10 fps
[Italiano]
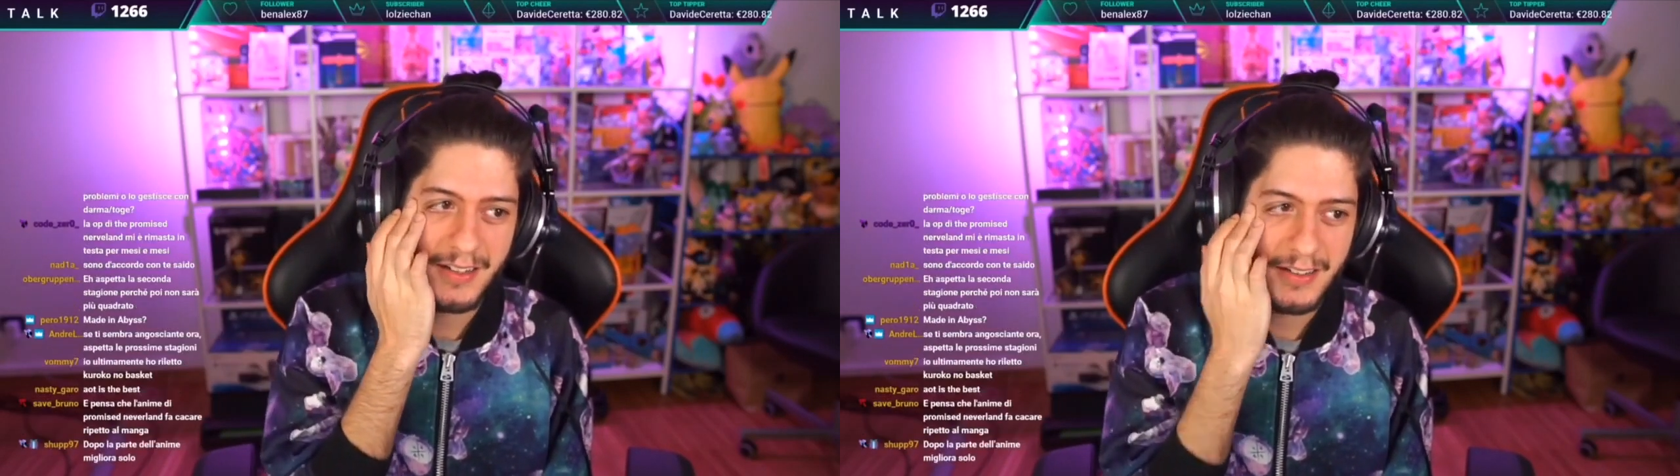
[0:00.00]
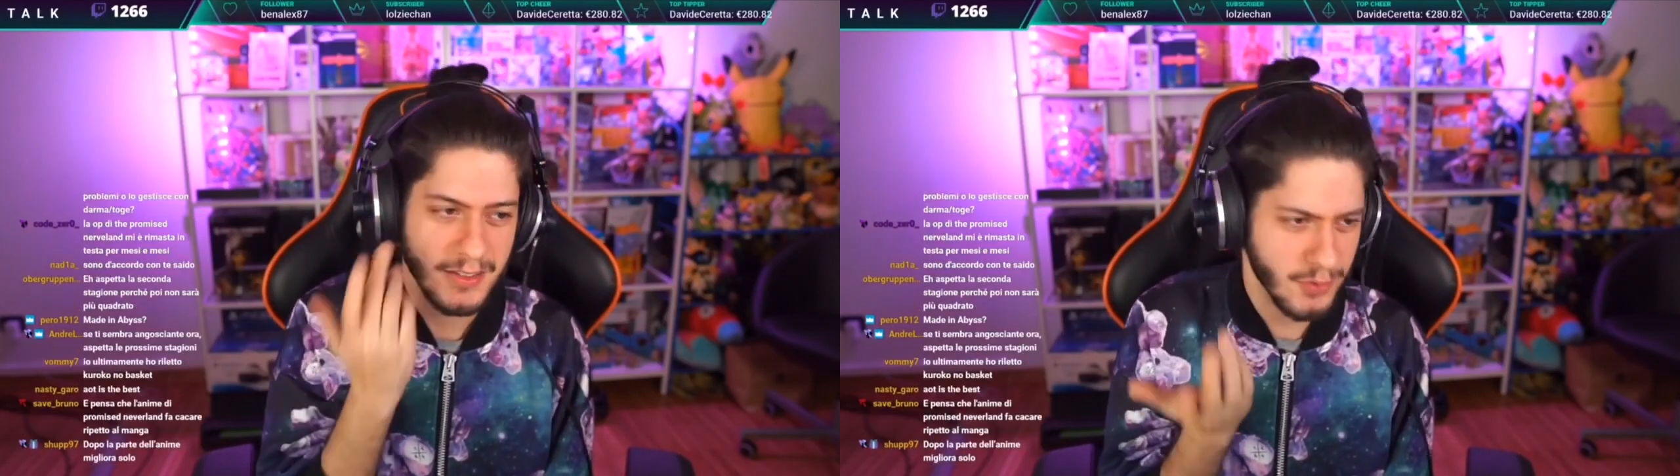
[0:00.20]

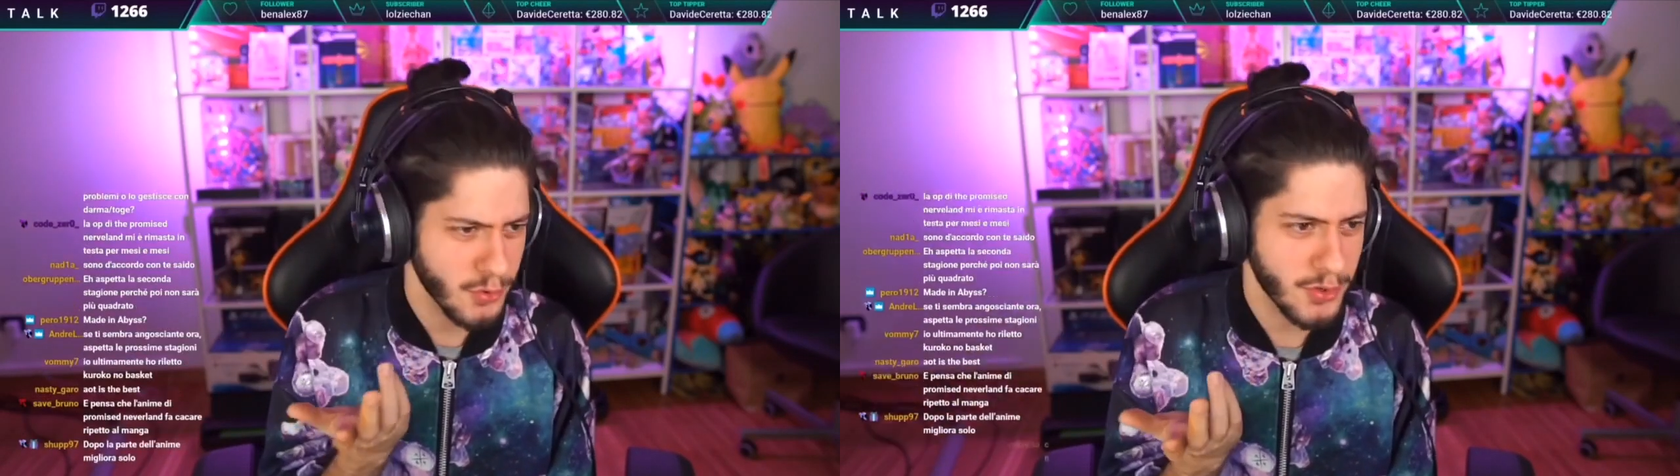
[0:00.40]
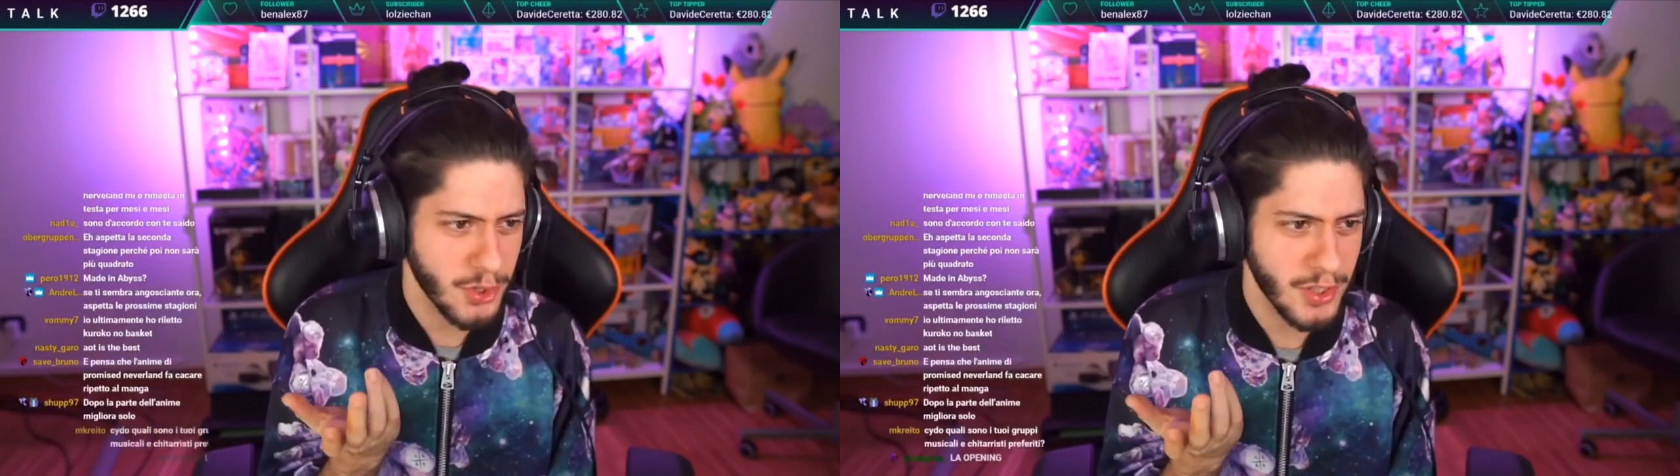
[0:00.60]
si
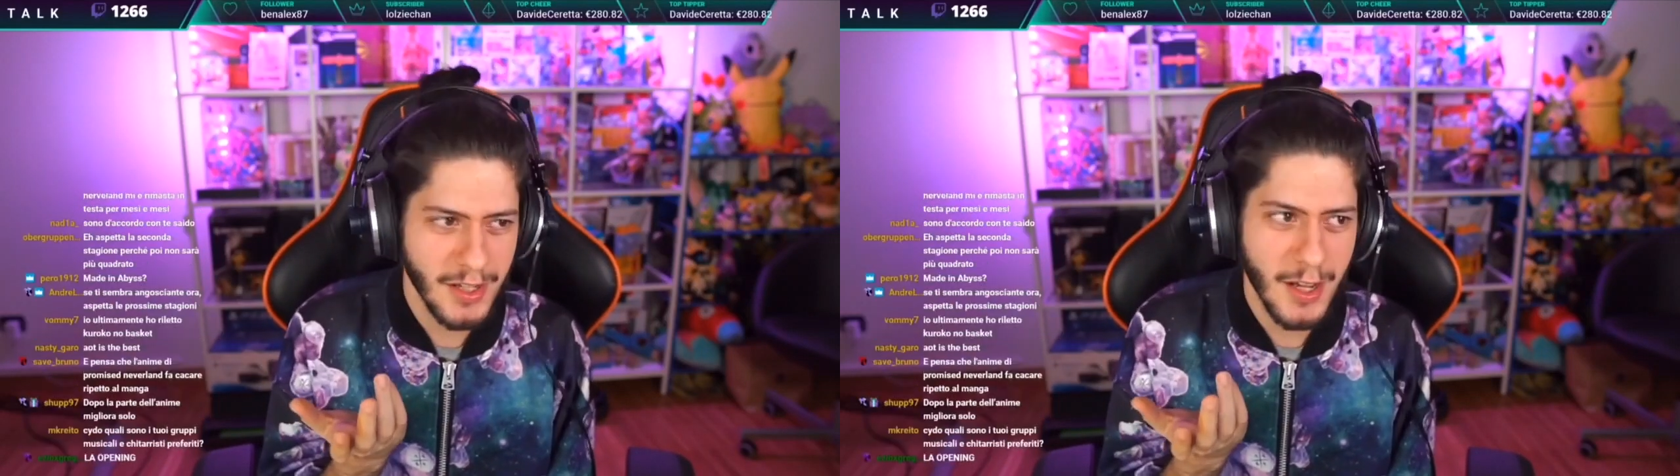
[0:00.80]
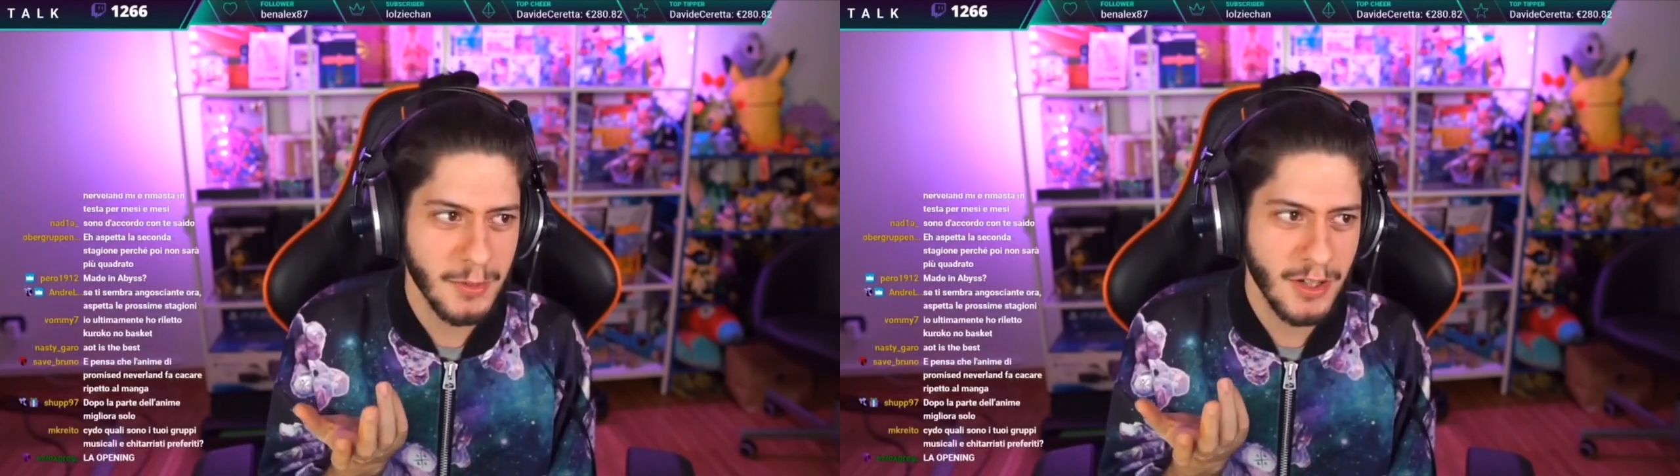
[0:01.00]
sono vicini
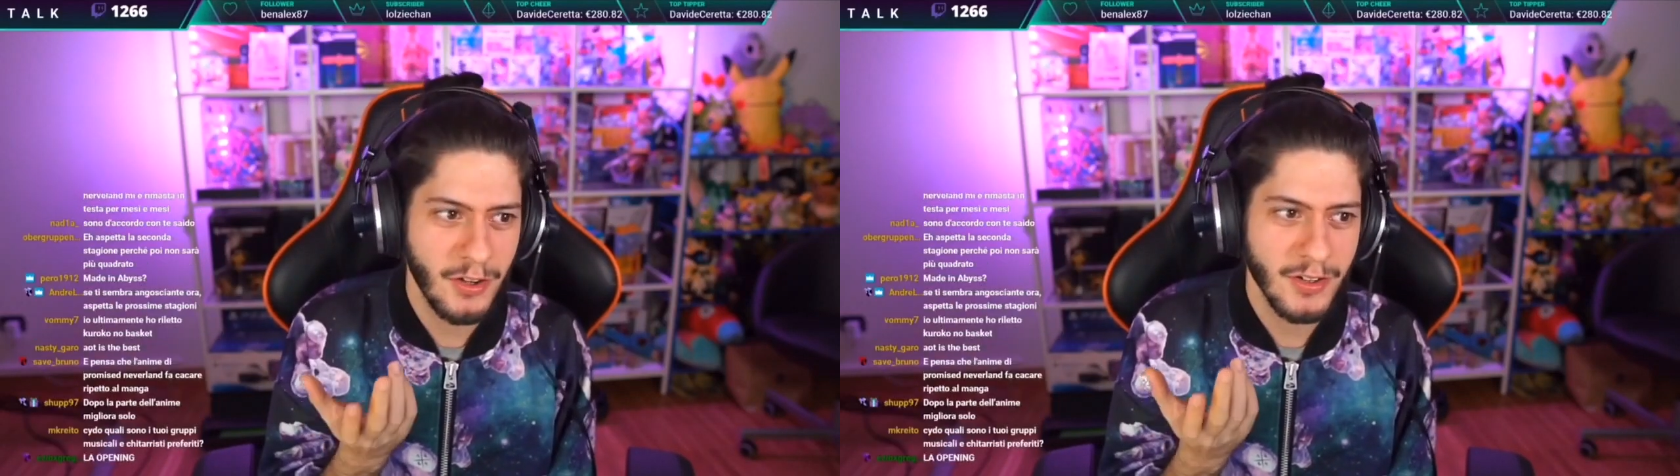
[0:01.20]
gli anni, no?